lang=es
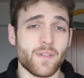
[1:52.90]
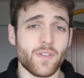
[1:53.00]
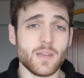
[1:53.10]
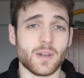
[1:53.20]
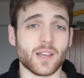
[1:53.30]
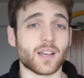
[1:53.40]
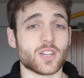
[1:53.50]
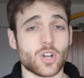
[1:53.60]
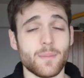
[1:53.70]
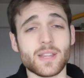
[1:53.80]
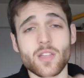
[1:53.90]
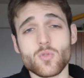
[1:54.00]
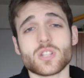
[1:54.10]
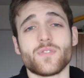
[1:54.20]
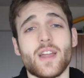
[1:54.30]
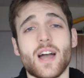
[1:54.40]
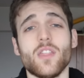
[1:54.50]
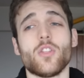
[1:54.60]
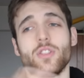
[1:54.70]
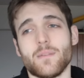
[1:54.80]
preferible que solamente haya un
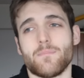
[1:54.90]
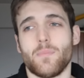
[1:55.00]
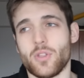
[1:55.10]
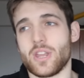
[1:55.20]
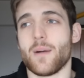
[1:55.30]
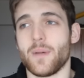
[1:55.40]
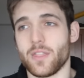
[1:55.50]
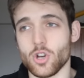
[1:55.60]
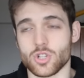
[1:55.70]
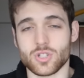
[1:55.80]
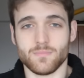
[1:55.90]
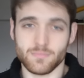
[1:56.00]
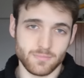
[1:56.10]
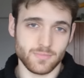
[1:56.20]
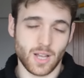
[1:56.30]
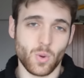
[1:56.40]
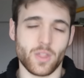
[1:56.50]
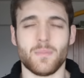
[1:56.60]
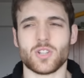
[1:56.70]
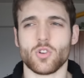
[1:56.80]
resfriado donde podría haber dos. ¿De
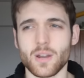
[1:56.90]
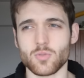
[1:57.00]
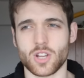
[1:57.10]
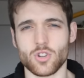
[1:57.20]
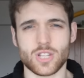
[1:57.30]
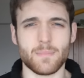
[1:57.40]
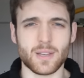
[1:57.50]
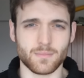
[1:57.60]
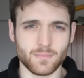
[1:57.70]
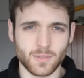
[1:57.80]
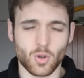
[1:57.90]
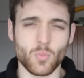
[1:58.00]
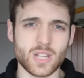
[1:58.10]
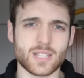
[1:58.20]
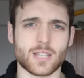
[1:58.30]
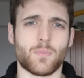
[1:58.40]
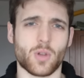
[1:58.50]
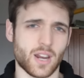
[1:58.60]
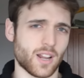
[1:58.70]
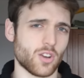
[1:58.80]
acuerdo? Además no queremos que nos llamen comunistas
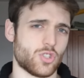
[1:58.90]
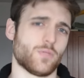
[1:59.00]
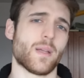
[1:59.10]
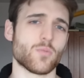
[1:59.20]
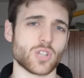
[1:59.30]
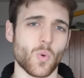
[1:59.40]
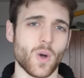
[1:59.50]
porque que los dos vayamos